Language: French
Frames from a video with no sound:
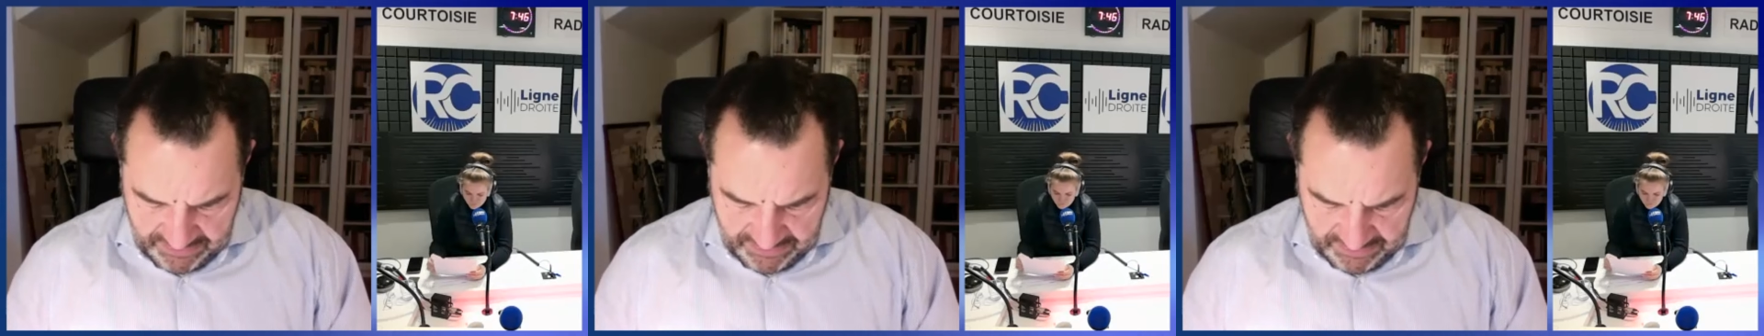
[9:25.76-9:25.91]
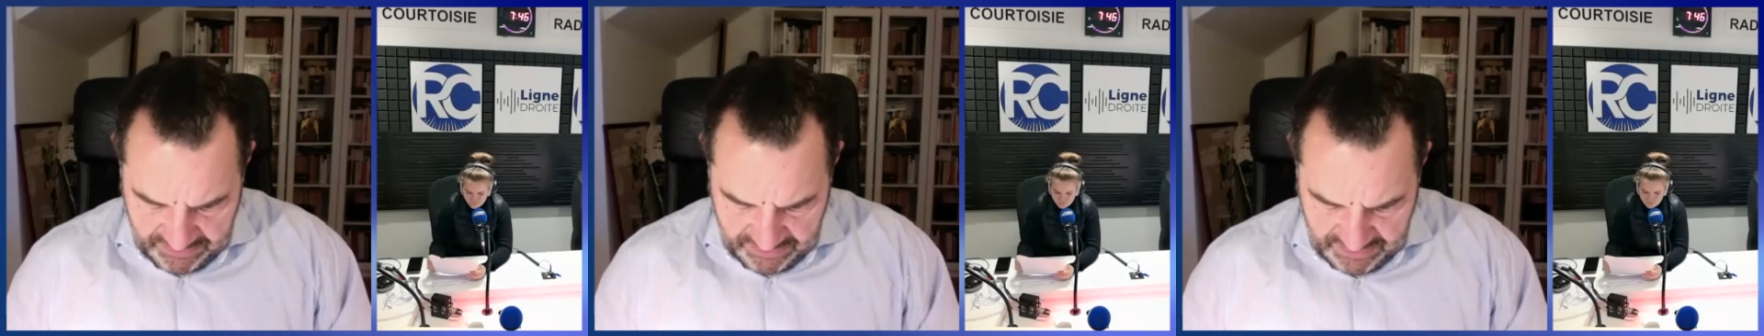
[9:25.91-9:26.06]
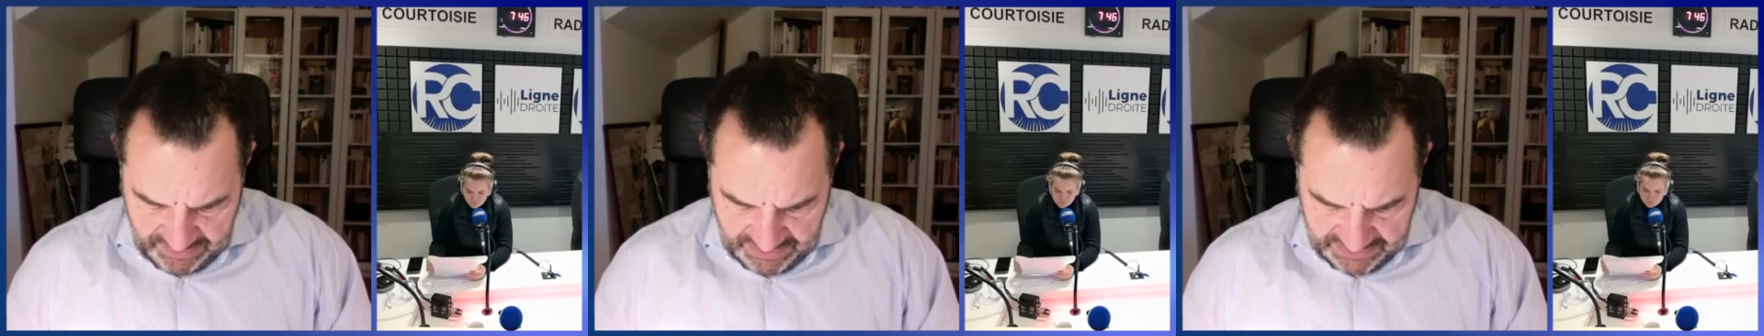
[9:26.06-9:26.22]

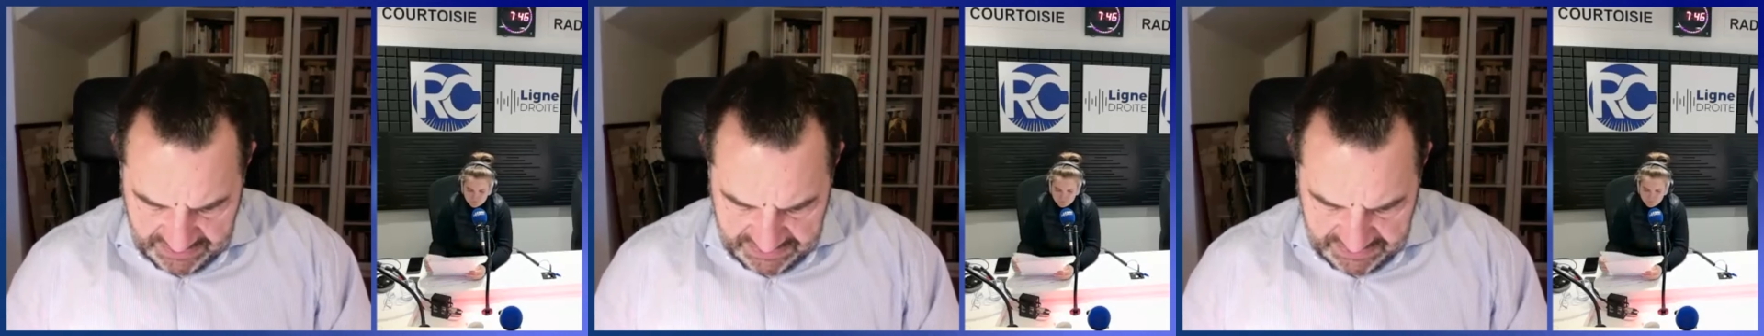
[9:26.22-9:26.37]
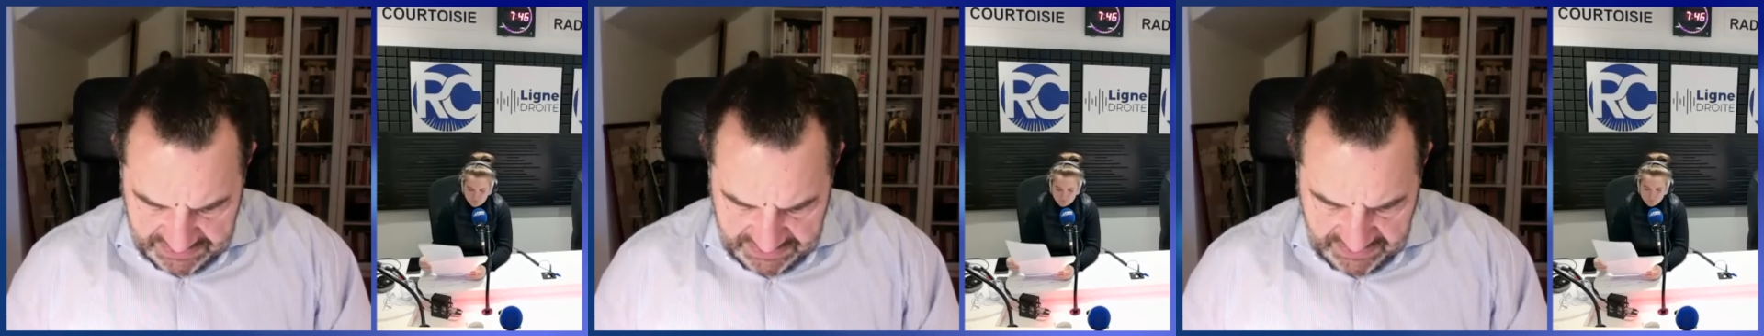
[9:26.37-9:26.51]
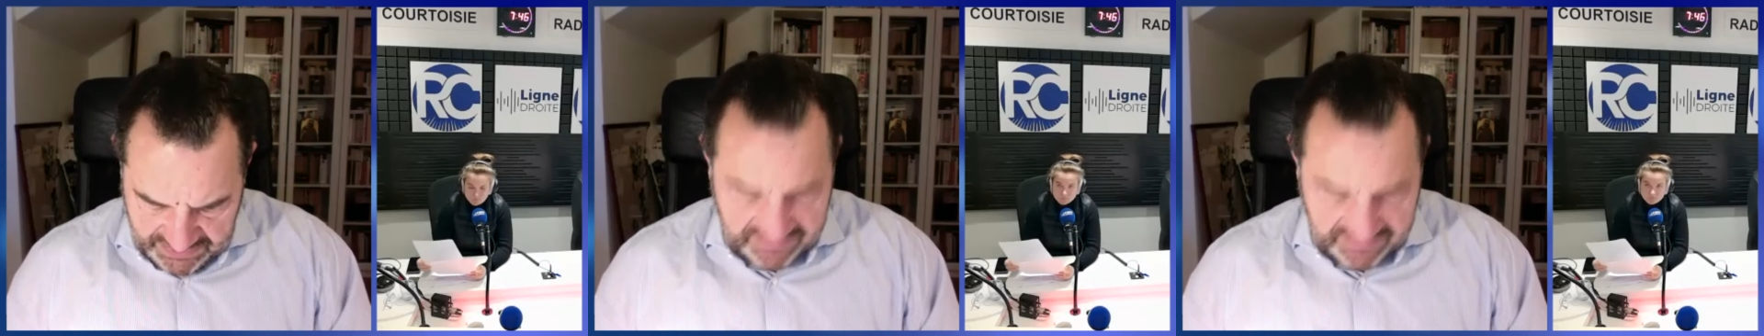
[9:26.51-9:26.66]

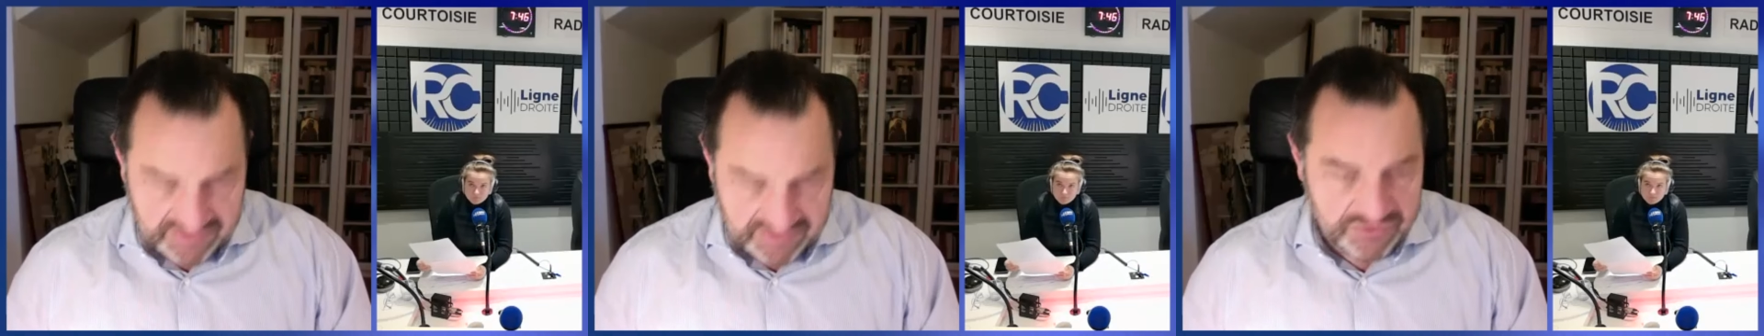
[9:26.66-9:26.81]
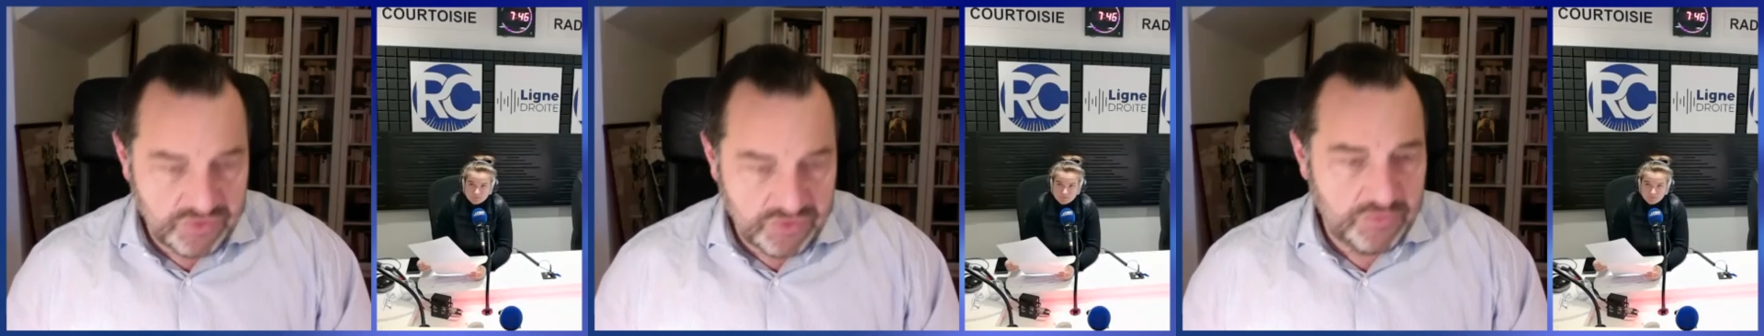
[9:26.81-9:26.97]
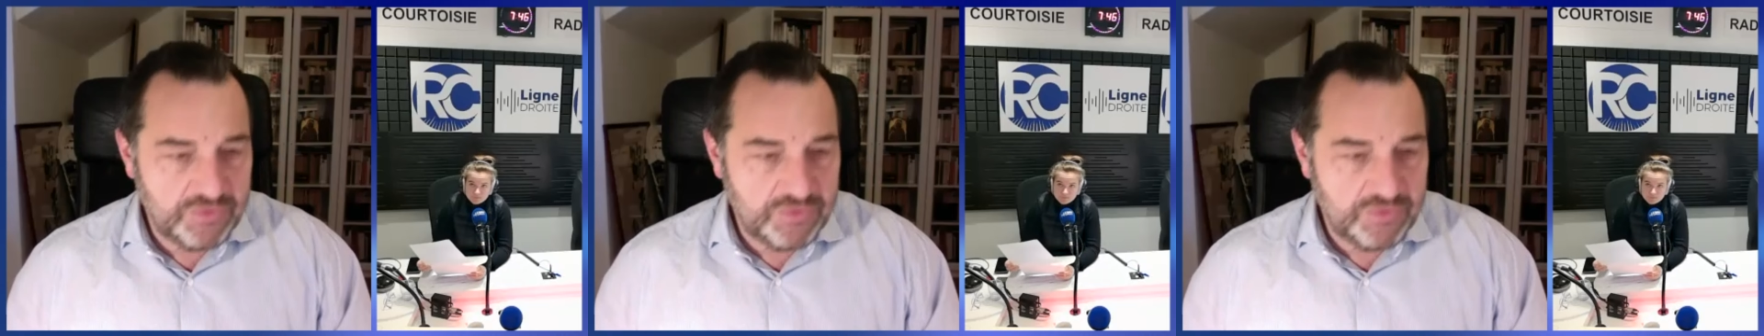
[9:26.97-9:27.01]
à qui il avait